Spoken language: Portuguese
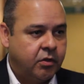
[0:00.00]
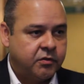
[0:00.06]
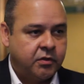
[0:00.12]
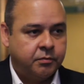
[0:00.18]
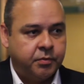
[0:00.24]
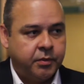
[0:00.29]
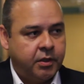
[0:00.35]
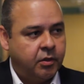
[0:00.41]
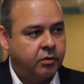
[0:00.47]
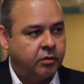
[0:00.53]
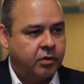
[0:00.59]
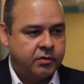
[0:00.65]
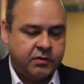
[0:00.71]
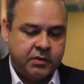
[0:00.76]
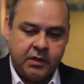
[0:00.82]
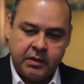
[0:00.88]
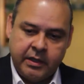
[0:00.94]
nosso emprego,
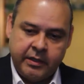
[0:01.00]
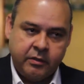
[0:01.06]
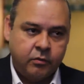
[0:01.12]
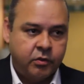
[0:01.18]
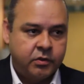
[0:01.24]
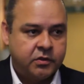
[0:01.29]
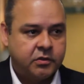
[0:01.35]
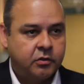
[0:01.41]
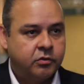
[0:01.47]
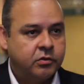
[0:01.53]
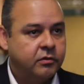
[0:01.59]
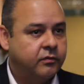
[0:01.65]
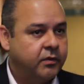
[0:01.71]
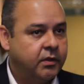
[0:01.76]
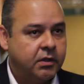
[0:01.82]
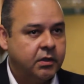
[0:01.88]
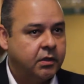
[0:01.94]
nosso salário e condição de
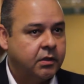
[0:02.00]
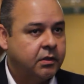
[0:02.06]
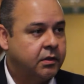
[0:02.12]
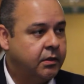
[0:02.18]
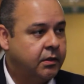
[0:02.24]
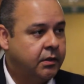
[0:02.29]
vida